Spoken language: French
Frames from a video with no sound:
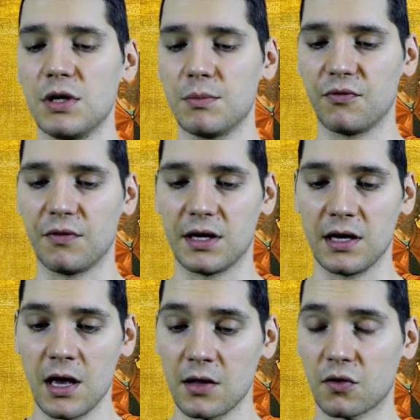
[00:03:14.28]
Lui, il pouvait
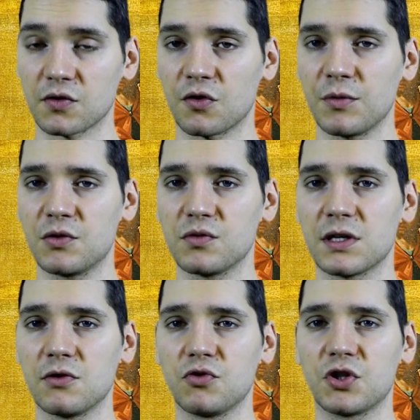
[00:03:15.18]
transformer tout ce
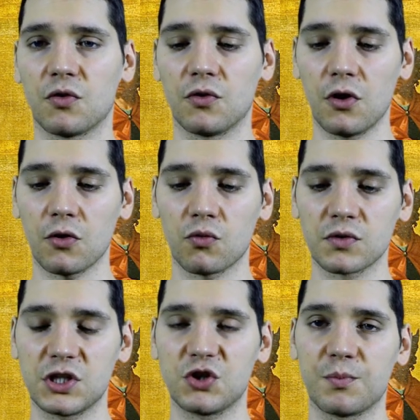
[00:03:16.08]
qu'il touchait en or,
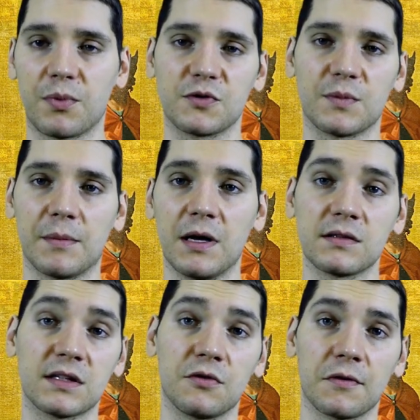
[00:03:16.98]
donc si je pose ma main,
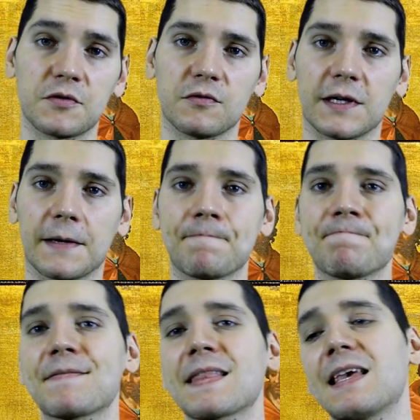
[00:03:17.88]
ça devrait s'ouvrir.
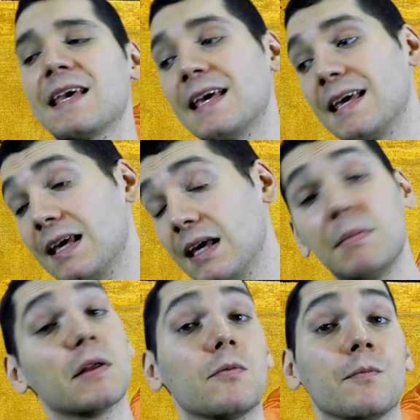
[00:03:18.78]
Eh
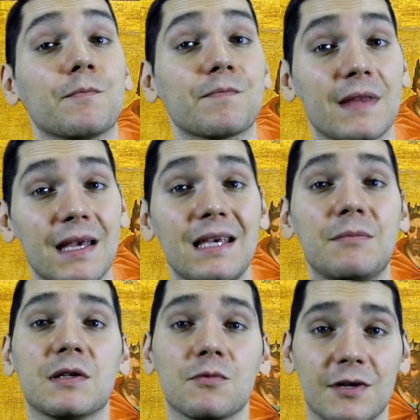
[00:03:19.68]
bien non. Eh
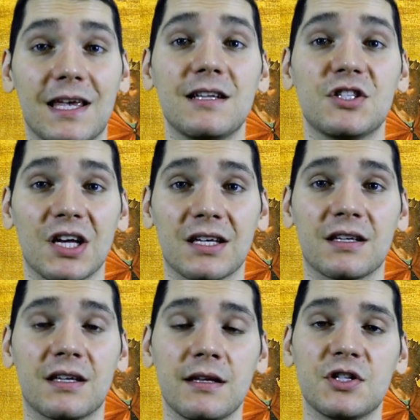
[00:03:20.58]
bien quel échec
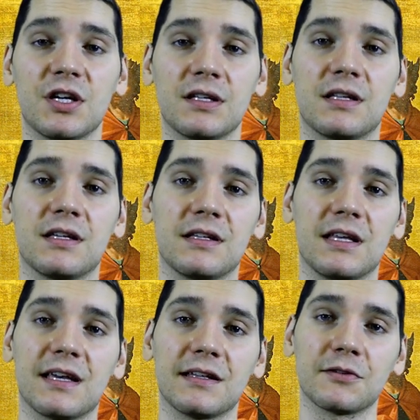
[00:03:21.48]
Quel échec
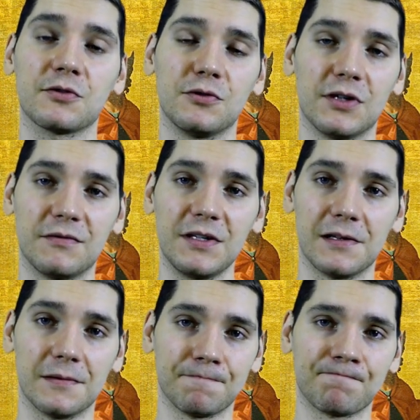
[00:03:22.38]
des, canards de
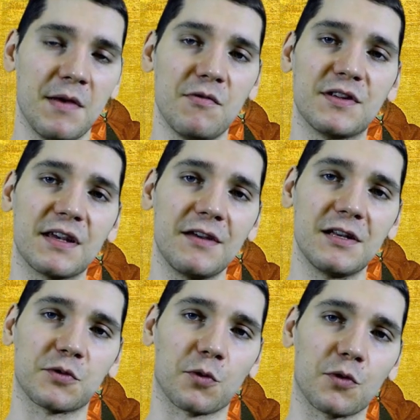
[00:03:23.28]
Donaldville Et vous le savez,
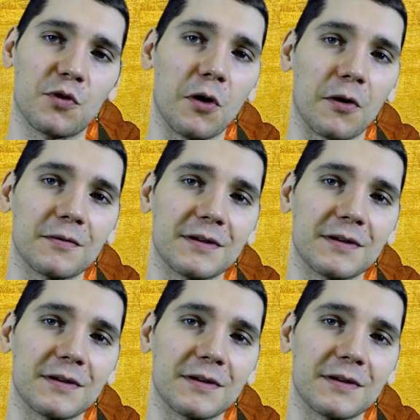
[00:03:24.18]
ils sont retors